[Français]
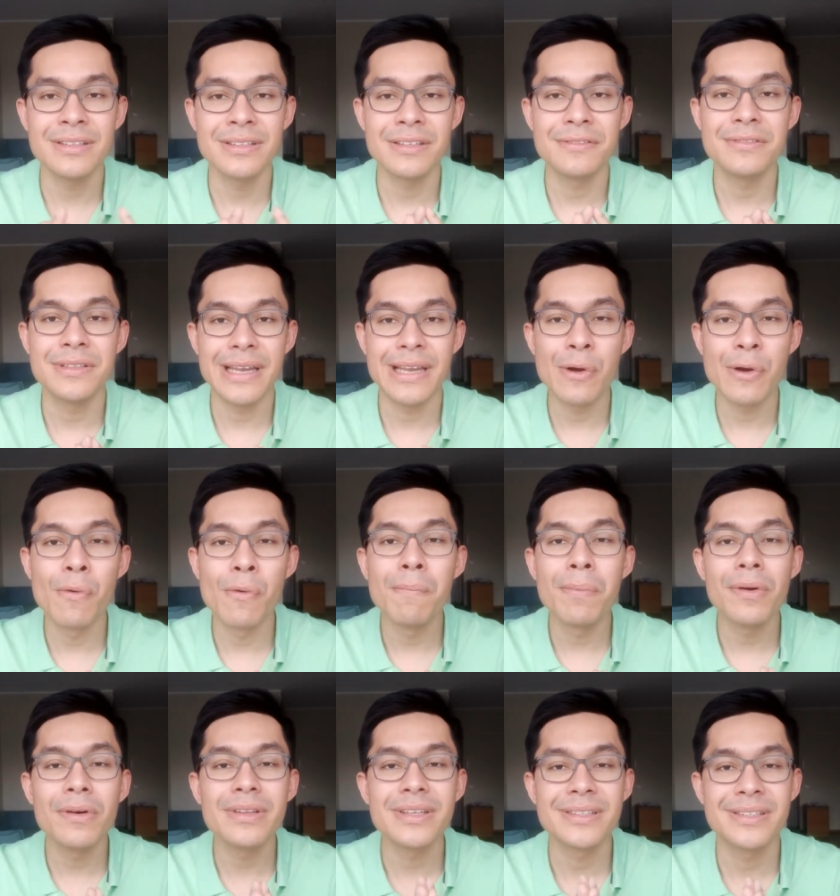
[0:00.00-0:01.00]
c'est que vous allez
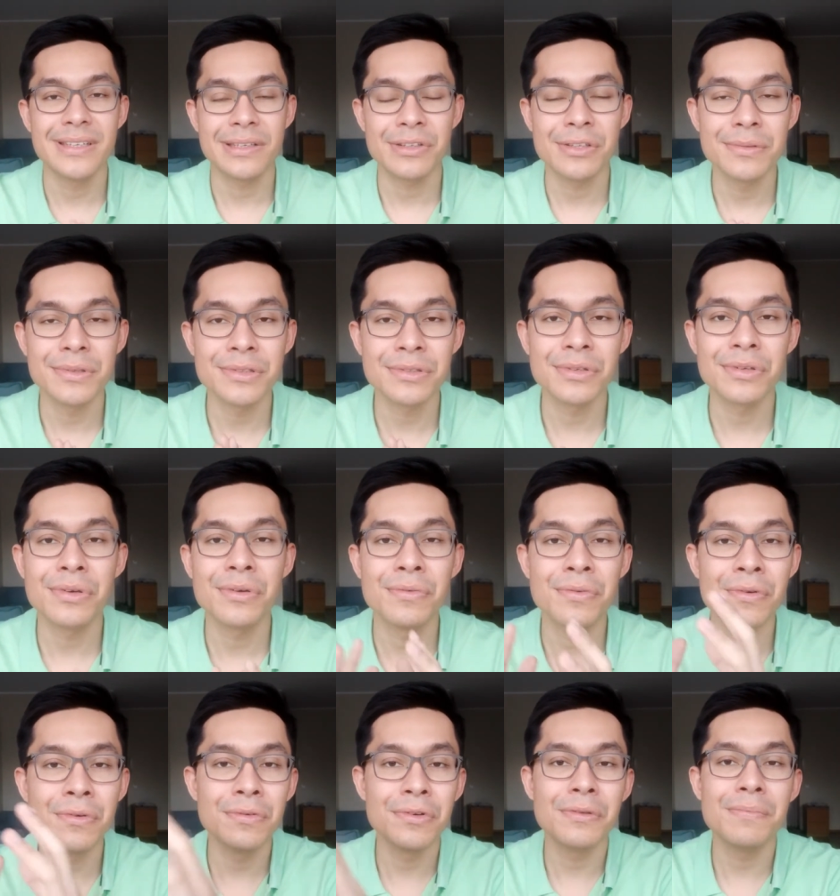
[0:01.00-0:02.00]
comprendre exactement ce que
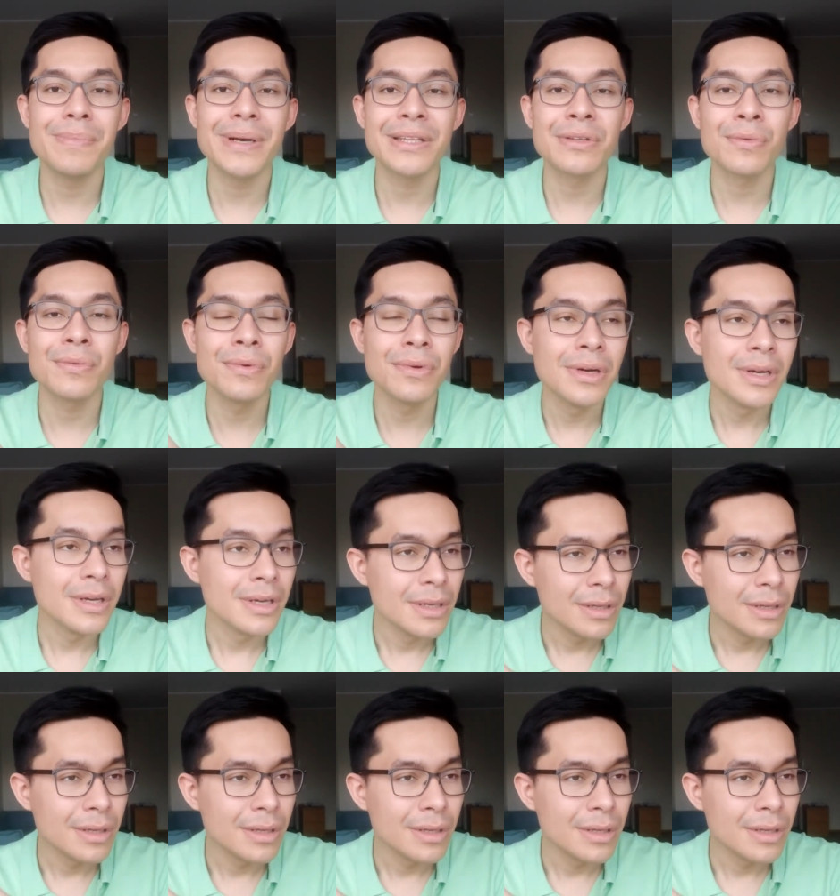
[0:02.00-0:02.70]
veut votre patron.